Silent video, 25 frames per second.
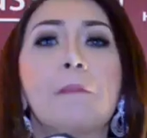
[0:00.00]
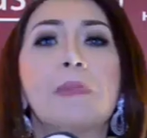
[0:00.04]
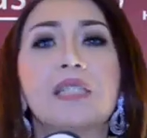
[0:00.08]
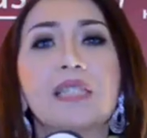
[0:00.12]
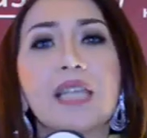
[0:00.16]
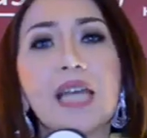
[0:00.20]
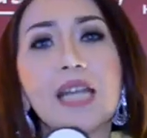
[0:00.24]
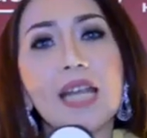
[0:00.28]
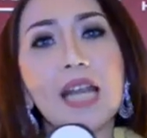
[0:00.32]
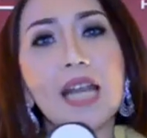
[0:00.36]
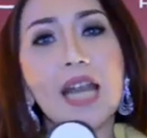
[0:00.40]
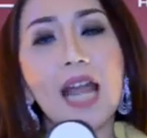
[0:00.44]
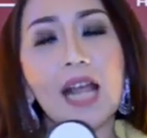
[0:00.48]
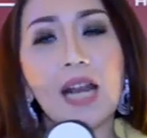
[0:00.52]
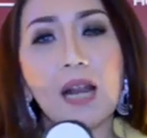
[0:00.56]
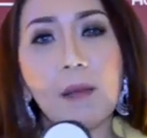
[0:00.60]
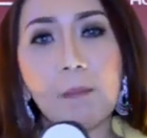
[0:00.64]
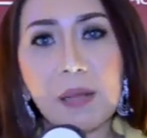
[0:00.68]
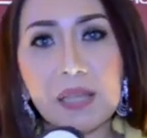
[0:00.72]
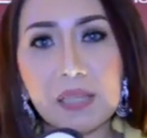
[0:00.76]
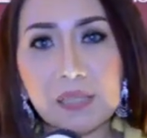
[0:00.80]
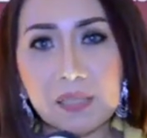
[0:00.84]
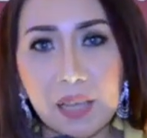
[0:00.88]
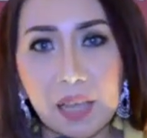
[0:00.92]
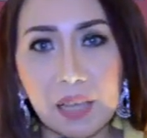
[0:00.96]
Pesan dan
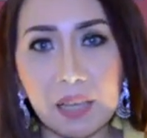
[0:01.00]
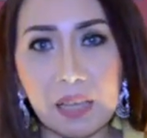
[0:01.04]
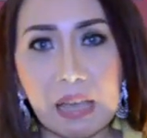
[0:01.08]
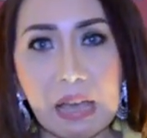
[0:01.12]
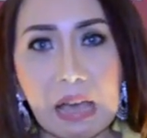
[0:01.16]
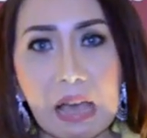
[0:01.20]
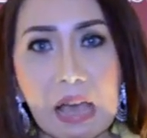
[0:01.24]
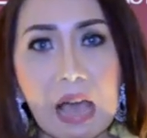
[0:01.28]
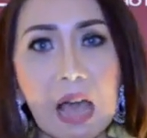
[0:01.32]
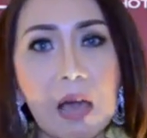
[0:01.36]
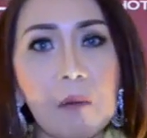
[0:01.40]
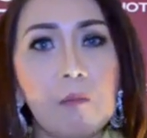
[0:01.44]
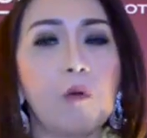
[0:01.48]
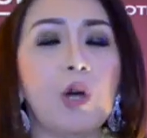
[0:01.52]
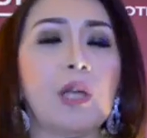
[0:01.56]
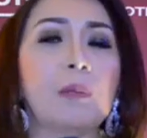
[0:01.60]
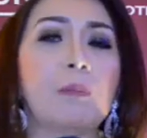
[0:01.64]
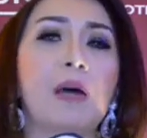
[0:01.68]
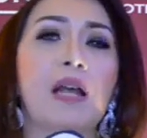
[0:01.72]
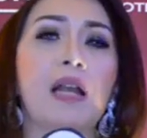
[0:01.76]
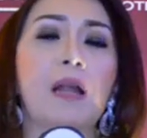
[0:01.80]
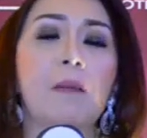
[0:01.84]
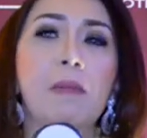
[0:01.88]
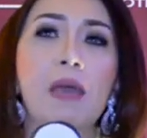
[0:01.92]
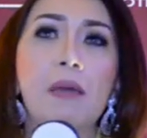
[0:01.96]
harapan saya
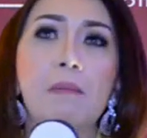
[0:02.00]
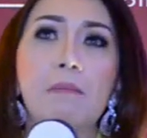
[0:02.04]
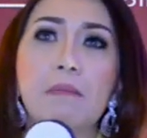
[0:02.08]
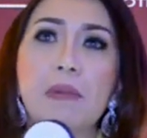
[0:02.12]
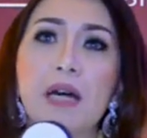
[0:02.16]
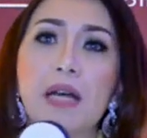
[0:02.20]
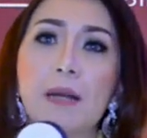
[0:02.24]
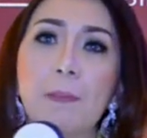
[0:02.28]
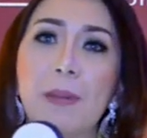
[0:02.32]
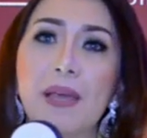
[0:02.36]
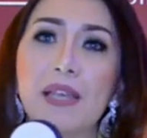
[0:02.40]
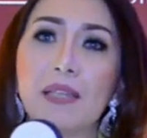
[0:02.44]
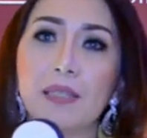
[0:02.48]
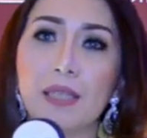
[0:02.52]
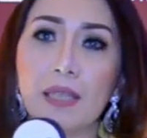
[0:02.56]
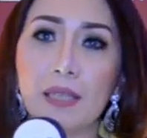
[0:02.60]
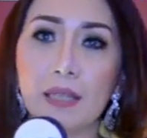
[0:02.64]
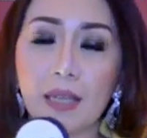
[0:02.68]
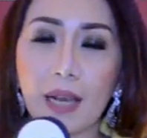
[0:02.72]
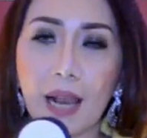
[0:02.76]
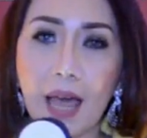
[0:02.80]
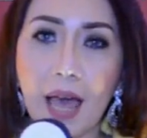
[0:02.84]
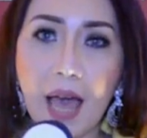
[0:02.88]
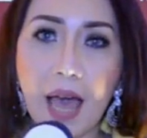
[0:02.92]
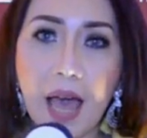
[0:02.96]
buat para member
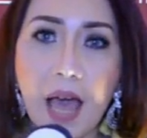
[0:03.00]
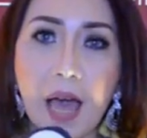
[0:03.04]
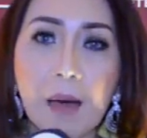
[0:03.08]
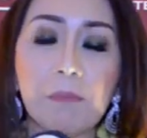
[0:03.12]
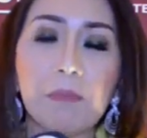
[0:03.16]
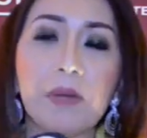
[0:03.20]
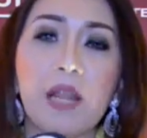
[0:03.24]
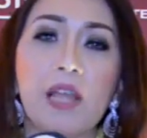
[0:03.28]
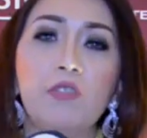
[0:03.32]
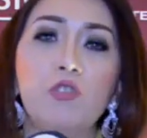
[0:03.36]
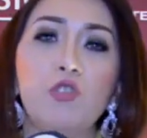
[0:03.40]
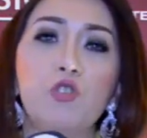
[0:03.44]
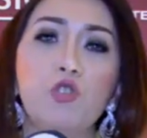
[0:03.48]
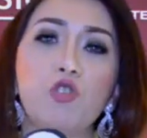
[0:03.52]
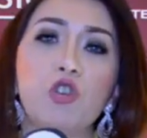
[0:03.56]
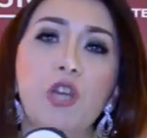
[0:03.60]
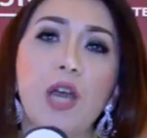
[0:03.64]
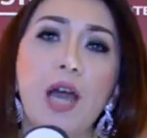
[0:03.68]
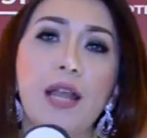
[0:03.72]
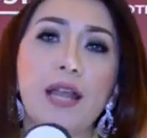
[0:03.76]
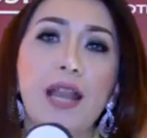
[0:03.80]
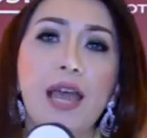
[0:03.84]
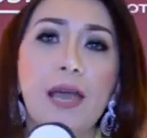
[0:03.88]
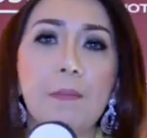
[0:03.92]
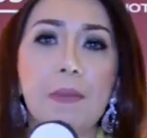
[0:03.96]
Passion Club dan
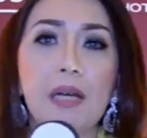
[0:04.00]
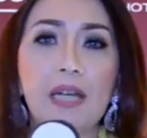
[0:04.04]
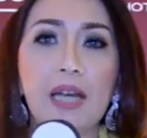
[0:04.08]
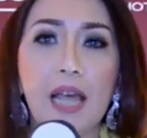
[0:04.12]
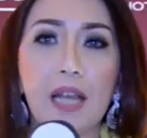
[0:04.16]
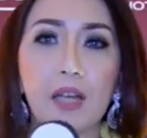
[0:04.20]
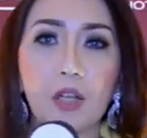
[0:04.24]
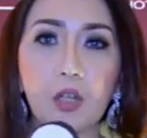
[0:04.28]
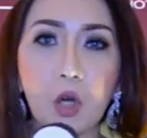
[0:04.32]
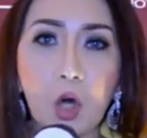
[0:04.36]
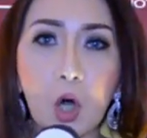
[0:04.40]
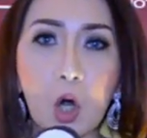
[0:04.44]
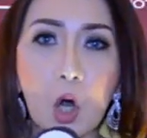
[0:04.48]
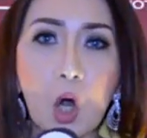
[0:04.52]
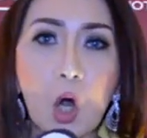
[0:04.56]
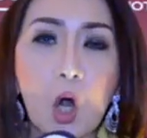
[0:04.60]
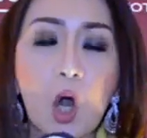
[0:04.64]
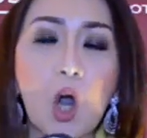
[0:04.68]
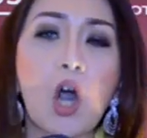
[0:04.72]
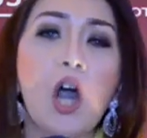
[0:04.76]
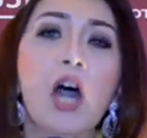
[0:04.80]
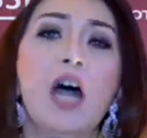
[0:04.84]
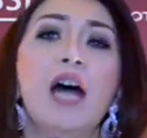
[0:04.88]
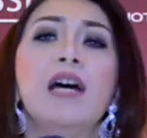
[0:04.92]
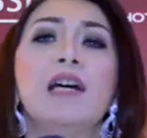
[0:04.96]
juga Diamond
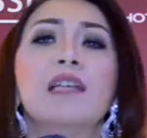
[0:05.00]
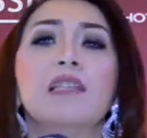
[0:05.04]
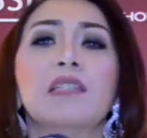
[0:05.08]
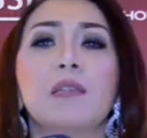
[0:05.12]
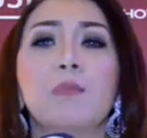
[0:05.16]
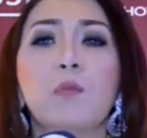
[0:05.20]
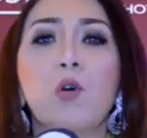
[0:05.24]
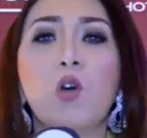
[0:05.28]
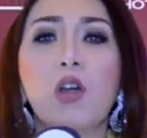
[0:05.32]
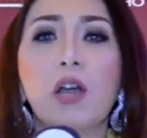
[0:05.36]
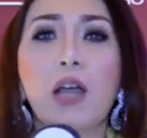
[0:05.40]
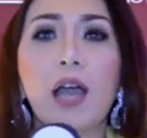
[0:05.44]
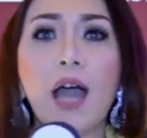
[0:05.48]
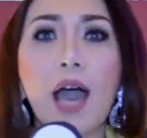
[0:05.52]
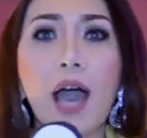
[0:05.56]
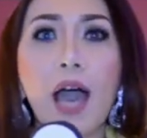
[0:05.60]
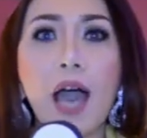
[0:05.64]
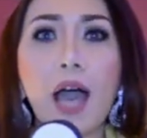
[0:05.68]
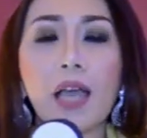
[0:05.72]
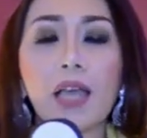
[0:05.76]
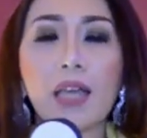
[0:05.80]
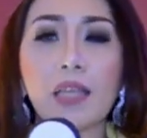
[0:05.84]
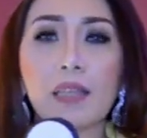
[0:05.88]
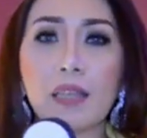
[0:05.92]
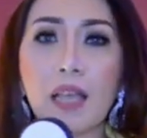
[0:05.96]
Co,
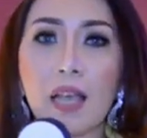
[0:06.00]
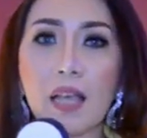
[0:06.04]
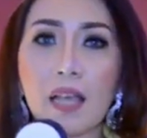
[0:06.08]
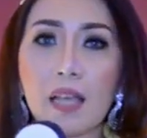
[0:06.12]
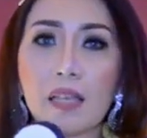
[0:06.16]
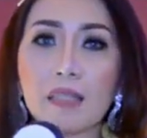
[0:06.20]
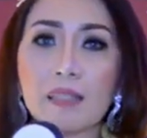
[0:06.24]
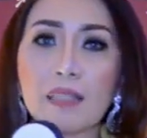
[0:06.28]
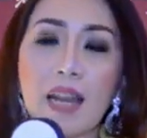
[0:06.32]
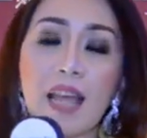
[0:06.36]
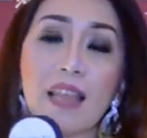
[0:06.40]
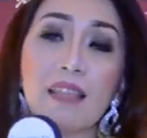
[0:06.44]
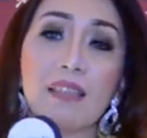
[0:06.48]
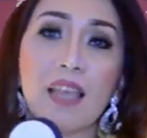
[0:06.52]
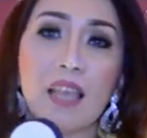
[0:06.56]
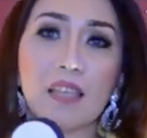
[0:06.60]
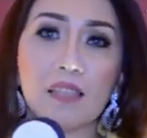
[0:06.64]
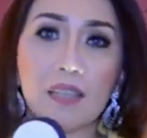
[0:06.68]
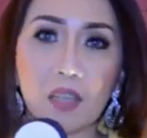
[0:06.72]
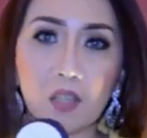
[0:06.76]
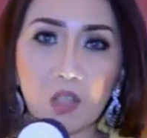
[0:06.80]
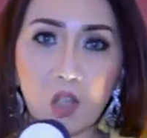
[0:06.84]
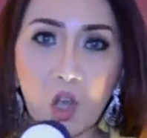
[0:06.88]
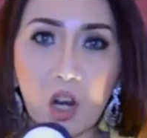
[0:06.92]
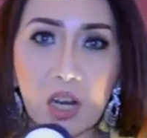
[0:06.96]
semoga kita
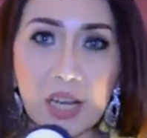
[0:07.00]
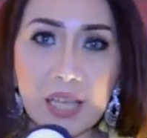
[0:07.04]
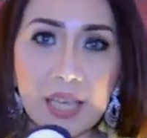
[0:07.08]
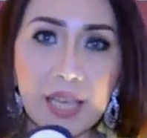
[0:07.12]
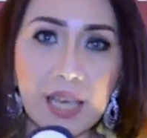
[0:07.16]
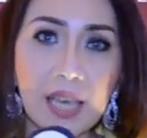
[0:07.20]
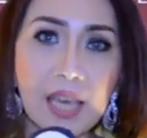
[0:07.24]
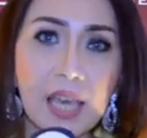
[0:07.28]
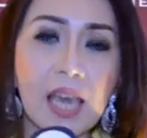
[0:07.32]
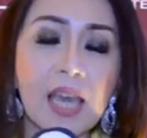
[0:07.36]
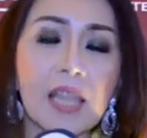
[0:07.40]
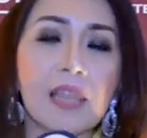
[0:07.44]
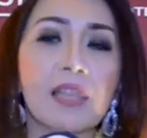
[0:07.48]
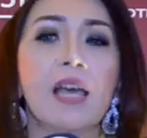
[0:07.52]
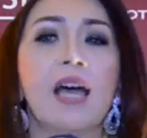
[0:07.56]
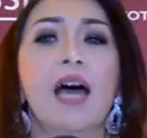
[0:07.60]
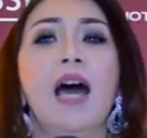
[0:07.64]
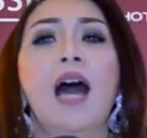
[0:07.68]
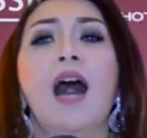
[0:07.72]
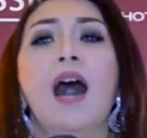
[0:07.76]
senantiasa solid,